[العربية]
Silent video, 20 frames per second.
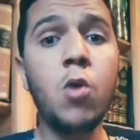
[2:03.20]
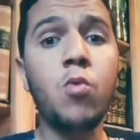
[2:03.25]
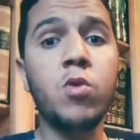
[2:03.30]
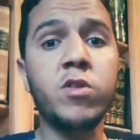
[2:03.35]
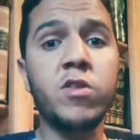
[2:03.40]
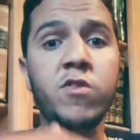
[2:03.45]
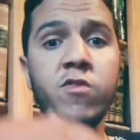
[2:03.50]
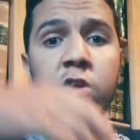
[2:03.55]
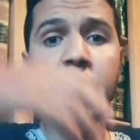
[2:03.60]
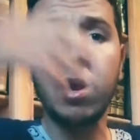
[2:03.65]

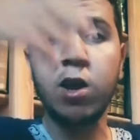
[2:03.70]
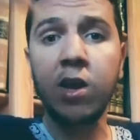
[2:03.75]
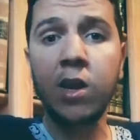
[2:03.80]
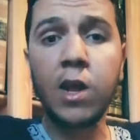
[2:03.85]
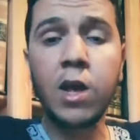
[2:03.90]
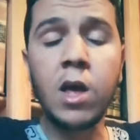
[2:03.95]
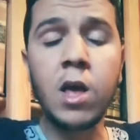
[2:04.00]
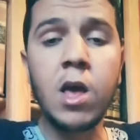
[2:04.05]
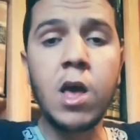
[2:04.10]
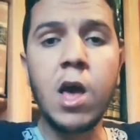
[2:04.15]
وانتشر
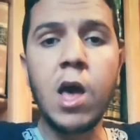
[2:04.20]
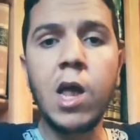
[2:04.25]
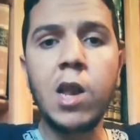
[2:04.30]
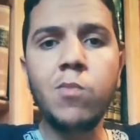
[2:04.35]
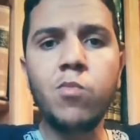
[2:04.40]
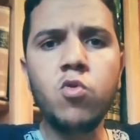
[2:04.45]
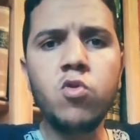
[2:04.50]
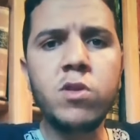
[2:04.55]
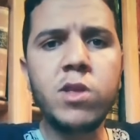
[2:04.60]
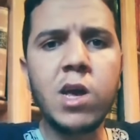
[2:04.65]
إلى
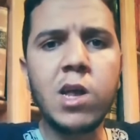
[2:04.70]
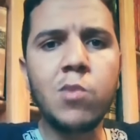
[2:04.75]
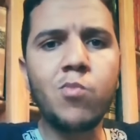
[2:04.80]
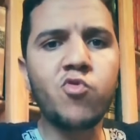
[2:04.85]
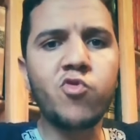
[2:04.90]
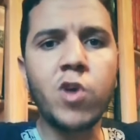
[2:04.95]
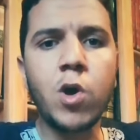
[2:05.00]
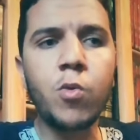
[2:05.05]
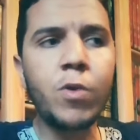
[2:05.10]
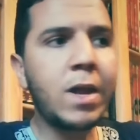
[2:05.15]
البلدان
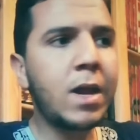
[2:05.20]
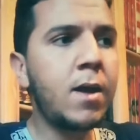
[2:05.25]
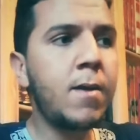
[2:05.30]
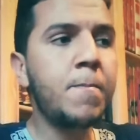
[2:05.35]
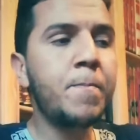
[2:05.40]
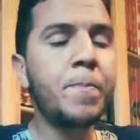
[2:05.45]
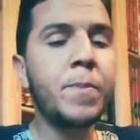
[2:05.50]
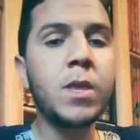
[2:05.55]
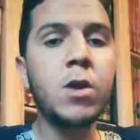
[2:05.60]
المجاورة